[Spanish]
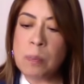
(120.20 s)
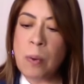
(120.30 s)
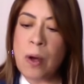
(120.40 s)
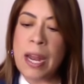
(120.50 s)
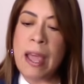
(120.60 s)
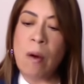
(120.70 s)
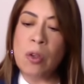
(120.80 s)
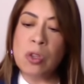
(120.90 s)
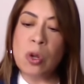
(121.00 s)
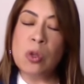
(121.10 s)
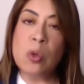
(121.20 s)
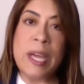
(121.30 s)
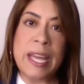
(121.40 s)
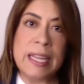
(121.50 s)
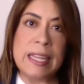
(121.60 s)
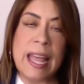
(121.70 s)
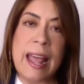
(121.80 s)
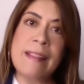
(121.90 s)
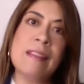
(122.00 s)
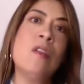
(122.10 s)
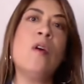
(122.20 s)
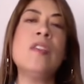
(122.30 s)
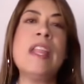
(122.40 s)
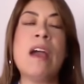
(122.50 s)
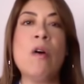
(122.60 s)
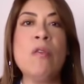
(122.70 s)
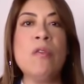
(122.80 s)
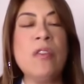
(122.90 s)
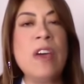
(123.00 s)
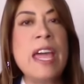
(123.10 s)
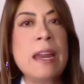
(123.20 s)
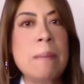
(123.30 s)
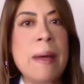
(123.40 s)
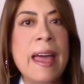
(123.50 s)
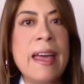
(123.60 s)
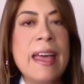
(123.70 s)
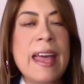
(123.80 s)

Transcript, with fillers: pone otro tweet en donde confirma